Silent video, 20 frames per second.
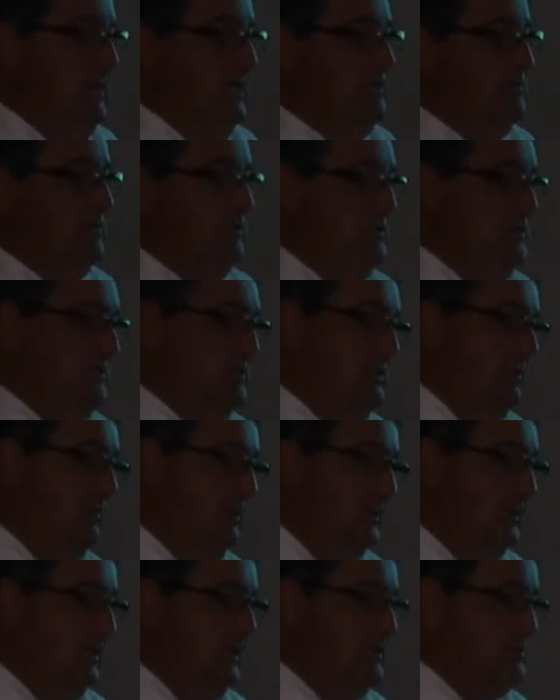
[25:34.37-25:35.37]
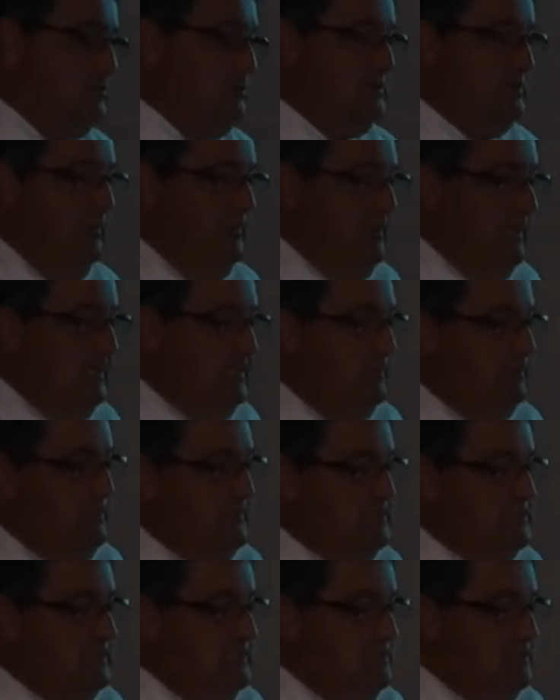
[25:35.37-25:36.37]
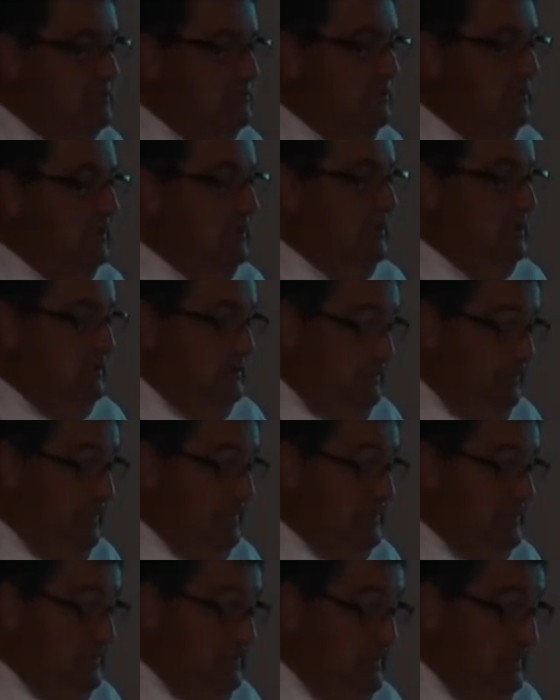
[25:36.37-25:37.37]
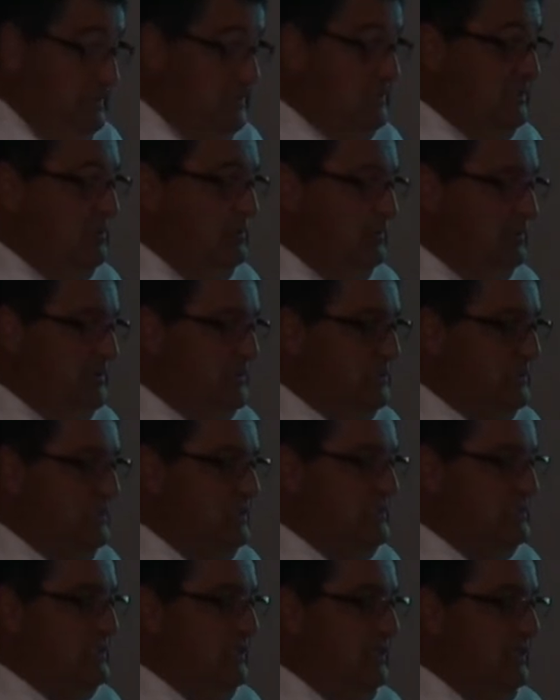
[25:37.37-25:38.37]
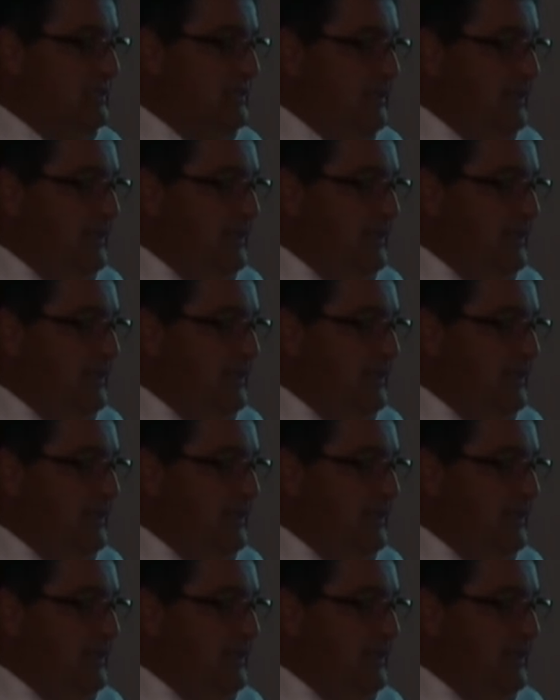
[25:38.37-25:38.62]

médico, a gente também tem responsabilidade de pesquisa, de, pe de ensino, pesquisa,